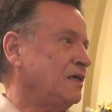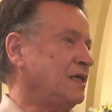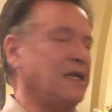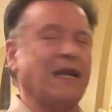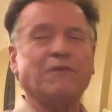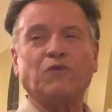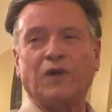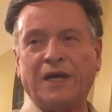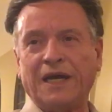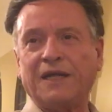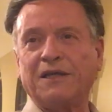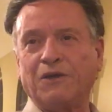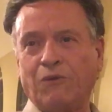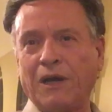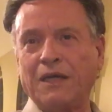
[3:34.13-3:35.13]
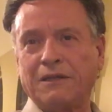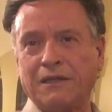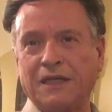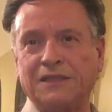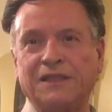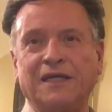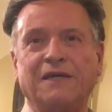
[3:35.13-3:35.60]
Y la mujer igual,
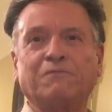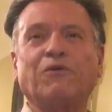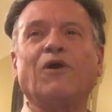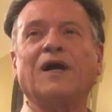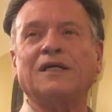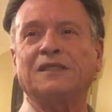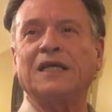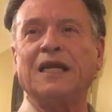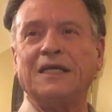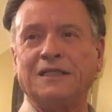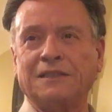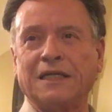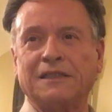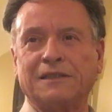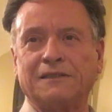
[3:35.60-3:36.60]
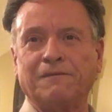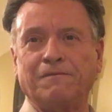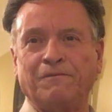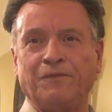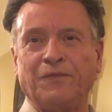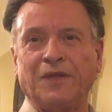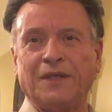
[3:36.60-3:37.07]
así que pónganse listas
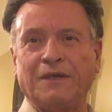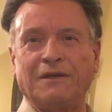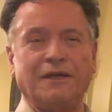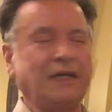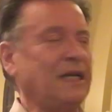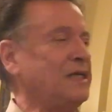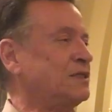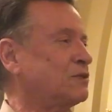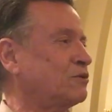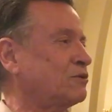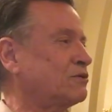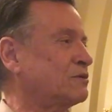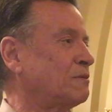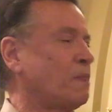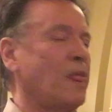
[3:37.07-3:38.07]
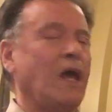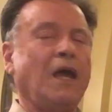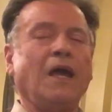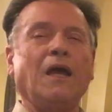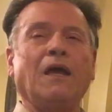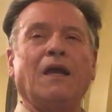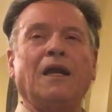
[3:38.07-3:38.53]
y listos.
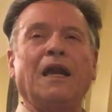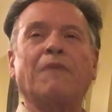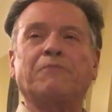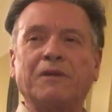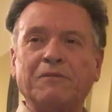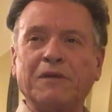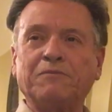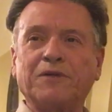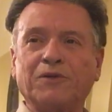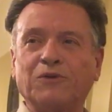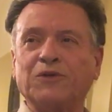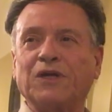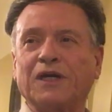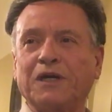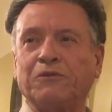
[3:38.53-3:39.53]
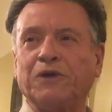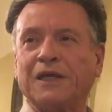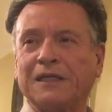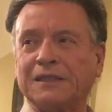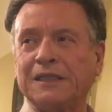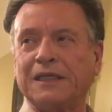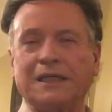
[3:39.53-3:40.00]
La primera pregunta que voy
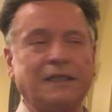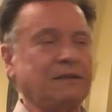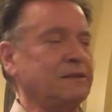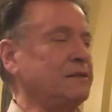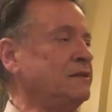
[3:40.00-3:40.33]
a hacer,